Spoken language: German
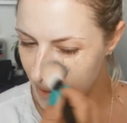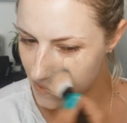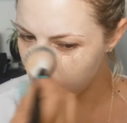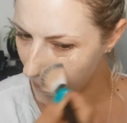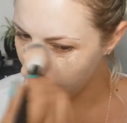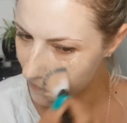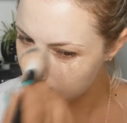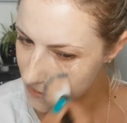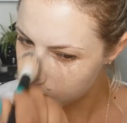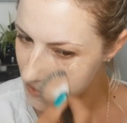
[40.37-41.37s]
Deswegen haben wir
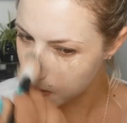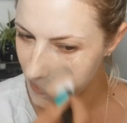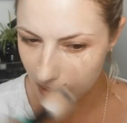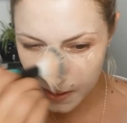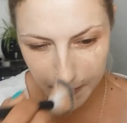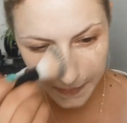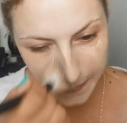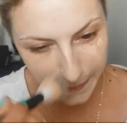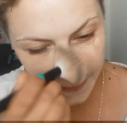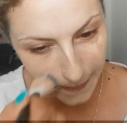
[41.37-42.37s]
uns fürs Kinderland
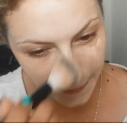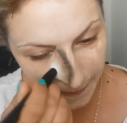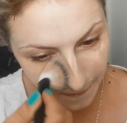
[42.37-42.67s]
entschieden.